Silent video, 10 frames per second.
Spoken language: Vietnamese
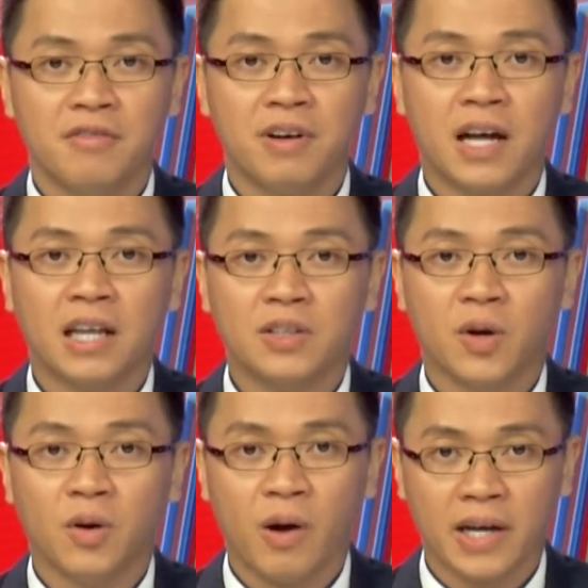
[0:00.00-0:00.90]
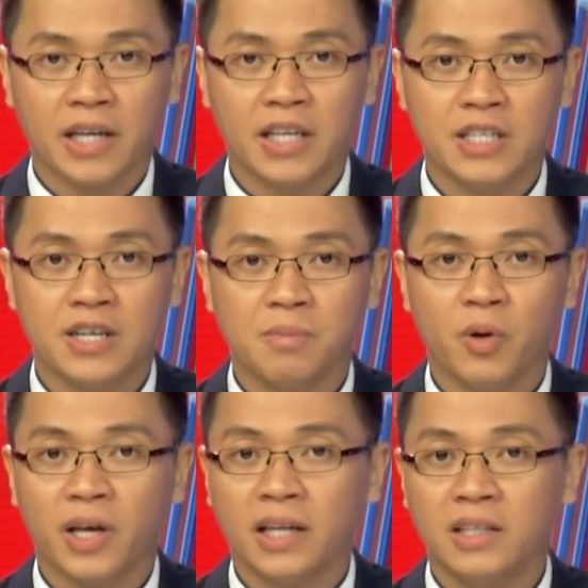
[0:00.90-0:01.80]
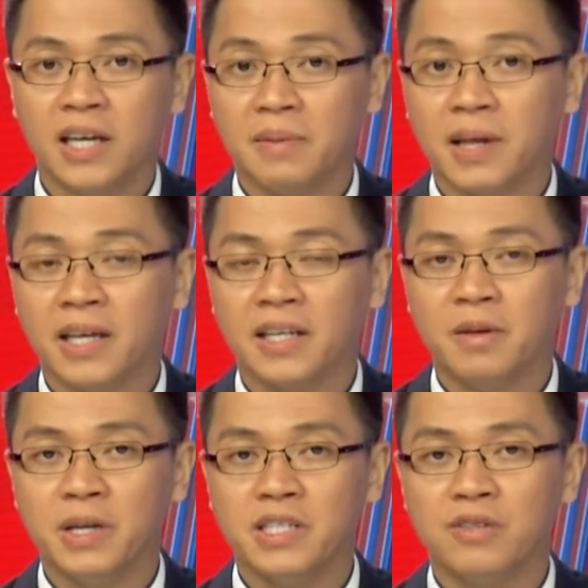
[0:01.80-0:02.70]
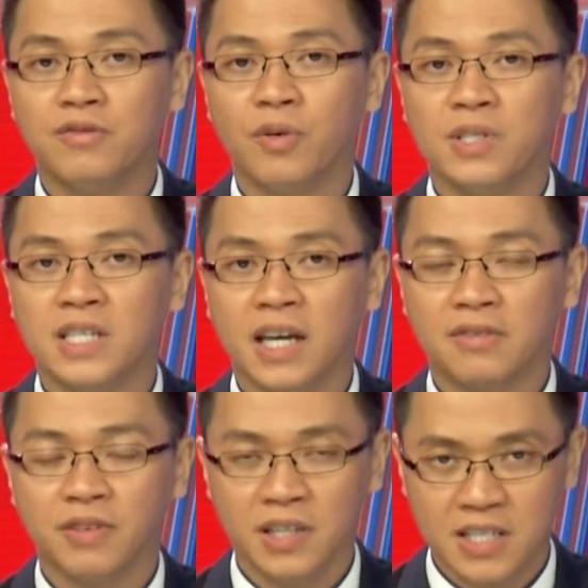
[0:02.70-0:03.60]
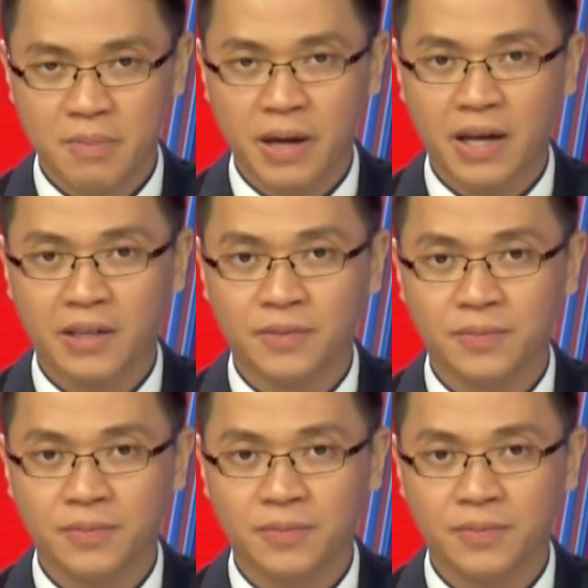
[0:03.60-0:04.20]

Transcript: và lãnh thổ Hoa Kỳ trong bối cảnh những em này đã bị chính phủ chia cách với cha mẹ.